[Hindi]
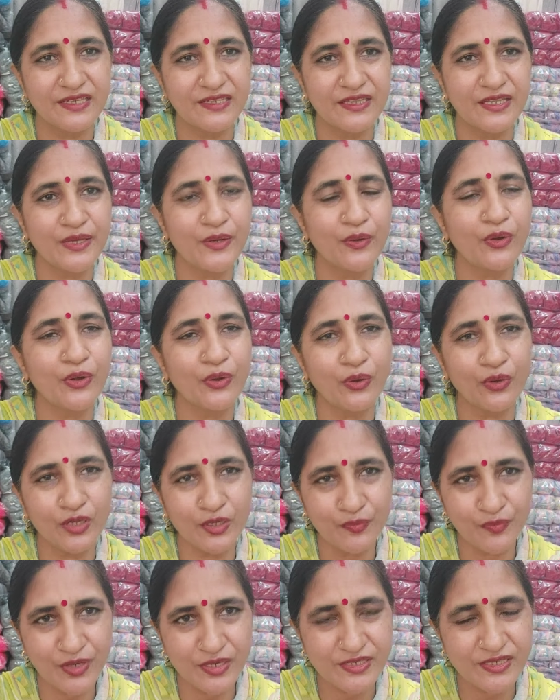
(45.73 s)
जाते हैं और
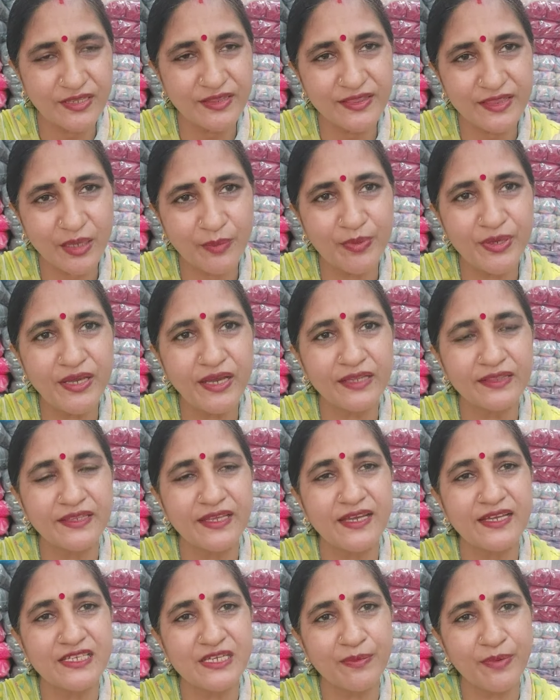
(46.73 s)
नोटिफिकेशन तभी
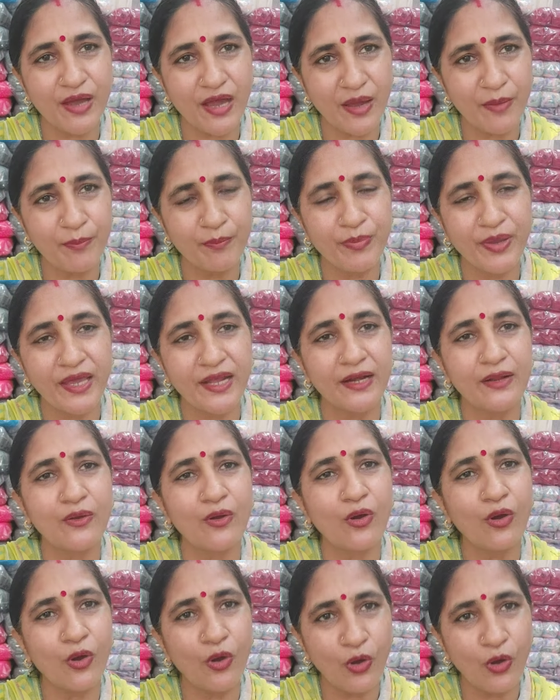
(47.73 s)
आता है जब आप बेल को